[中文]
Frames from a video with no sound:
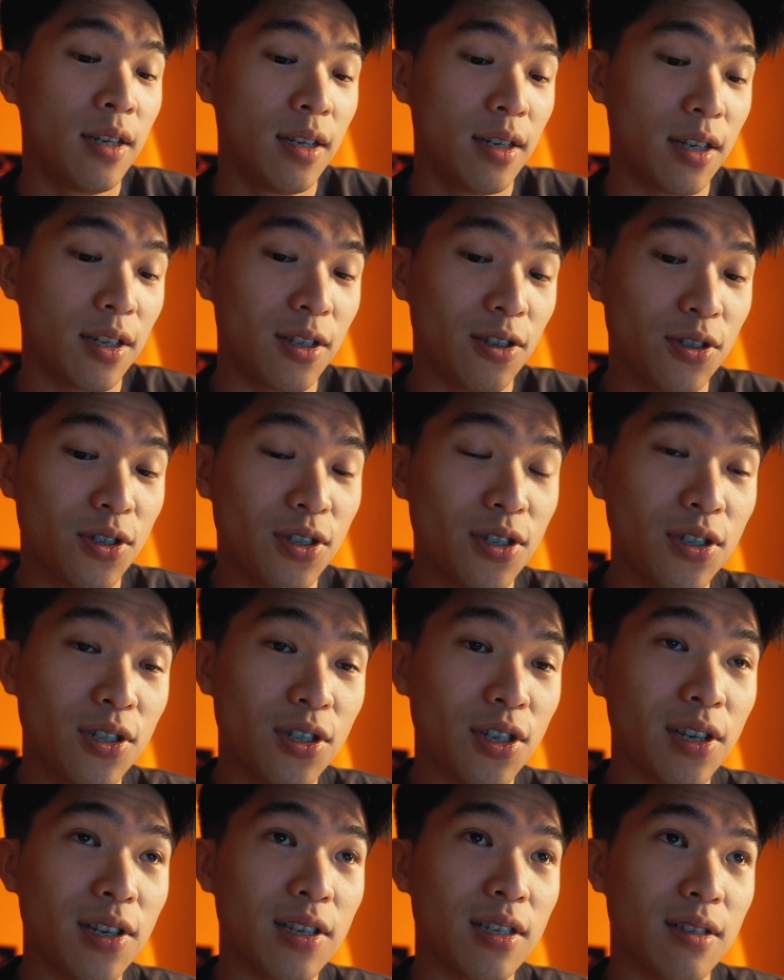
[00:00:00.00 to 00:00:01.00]
你的世
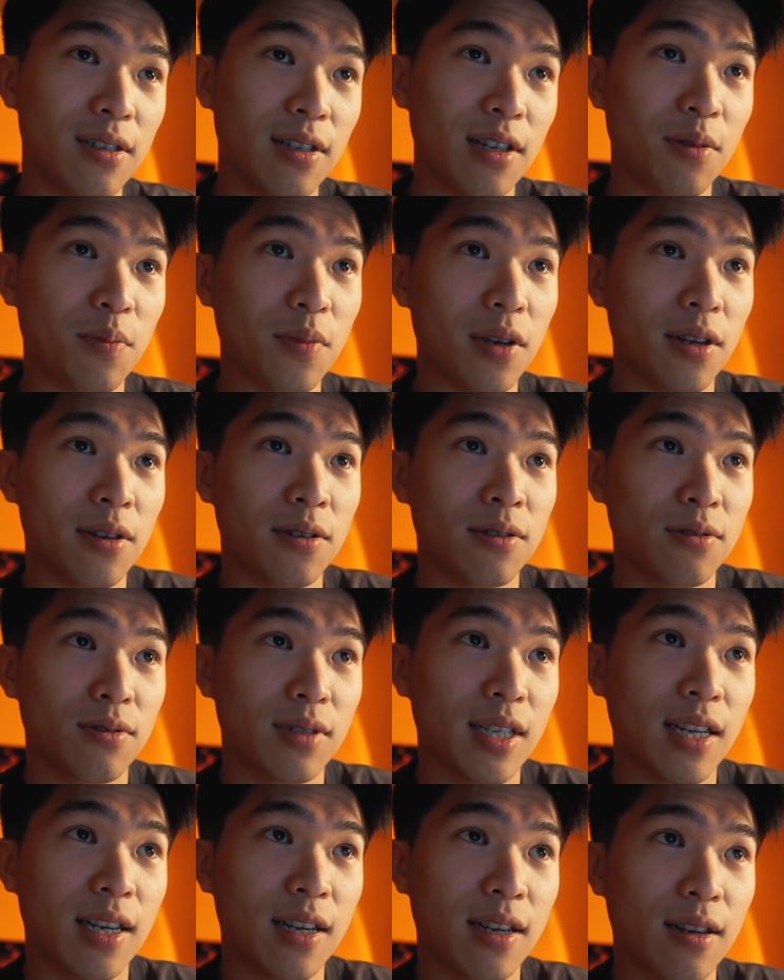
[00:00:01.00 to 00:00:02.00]
界里面
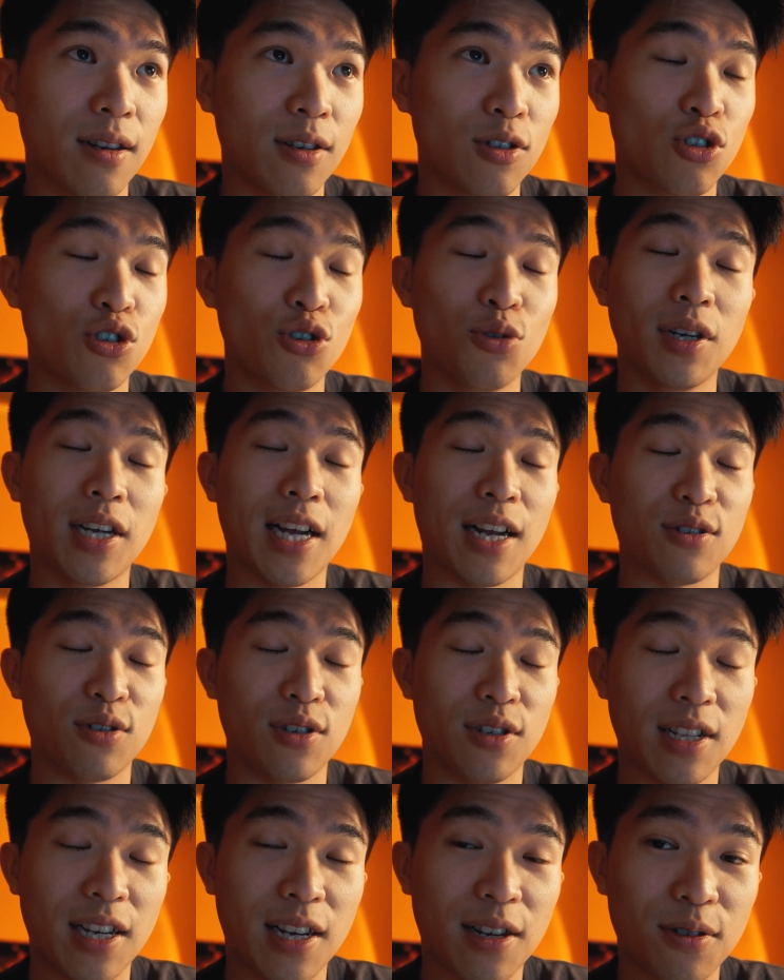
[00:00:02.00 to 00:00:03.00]
就会感
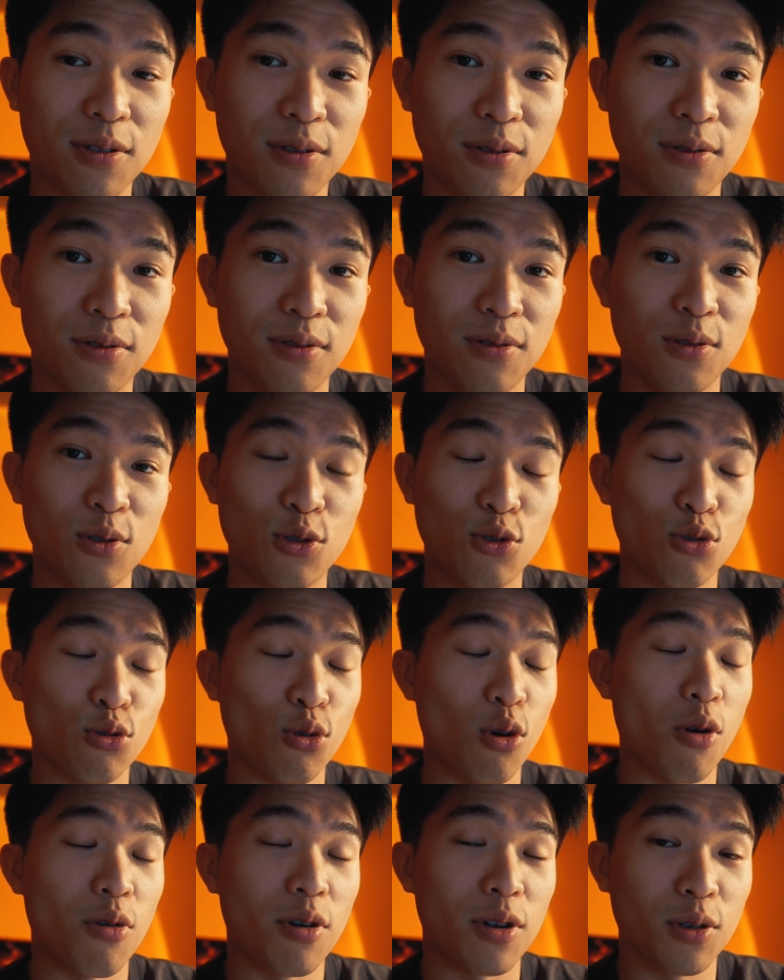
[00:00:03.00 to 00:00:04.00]
觉到所
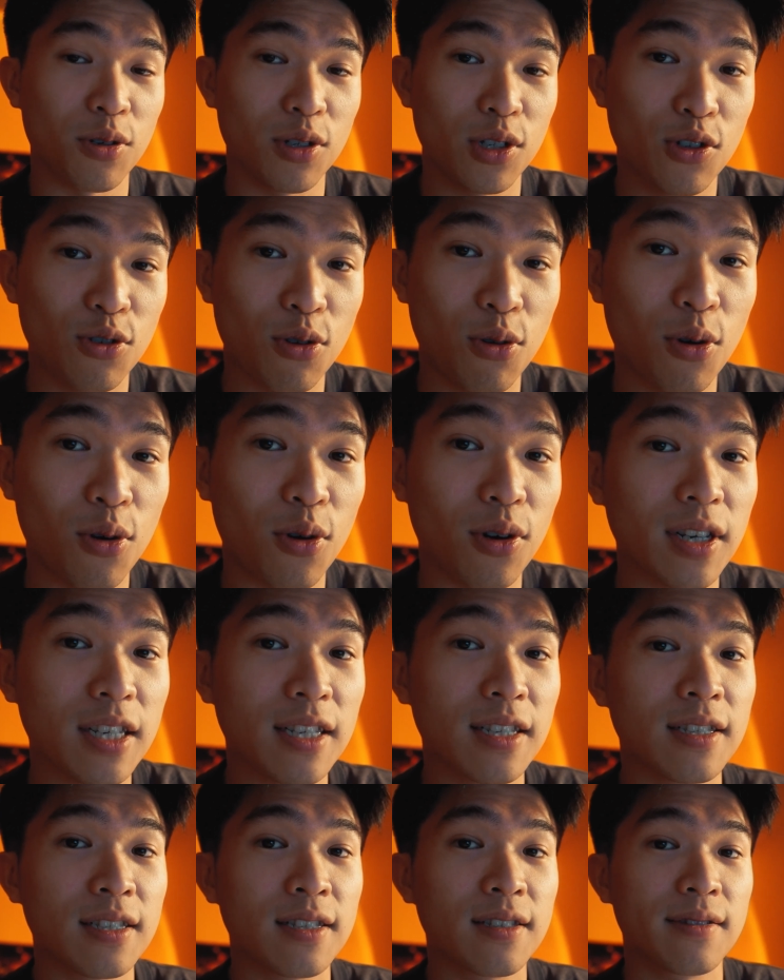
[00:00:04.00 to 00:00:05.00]
有人都是错。
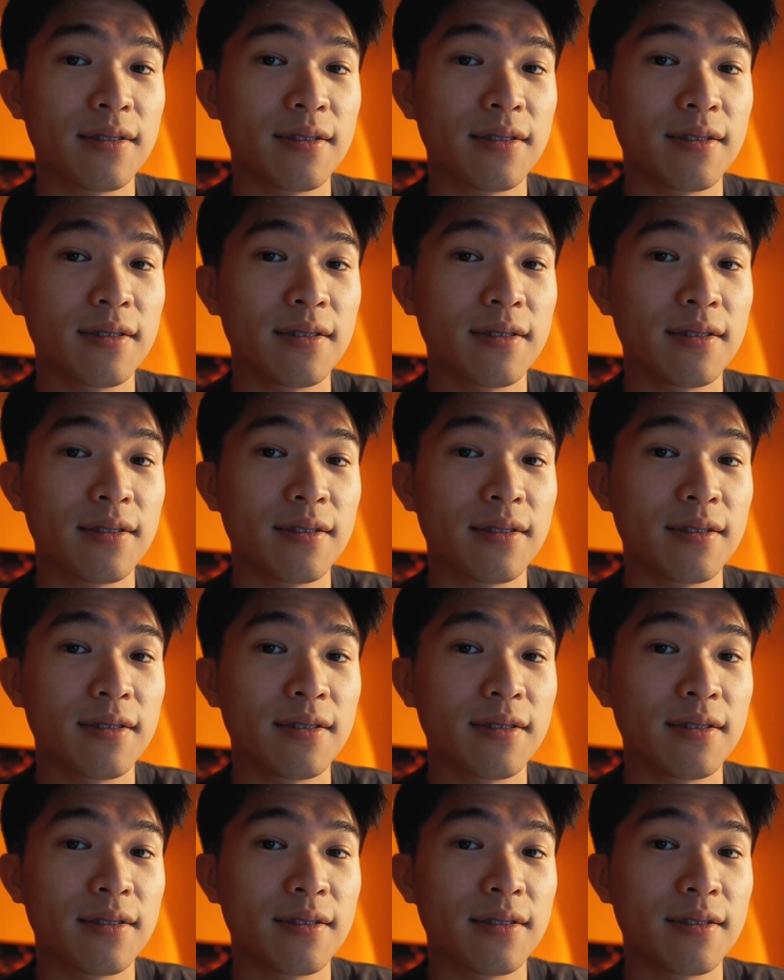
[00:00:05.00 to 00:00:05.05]
的、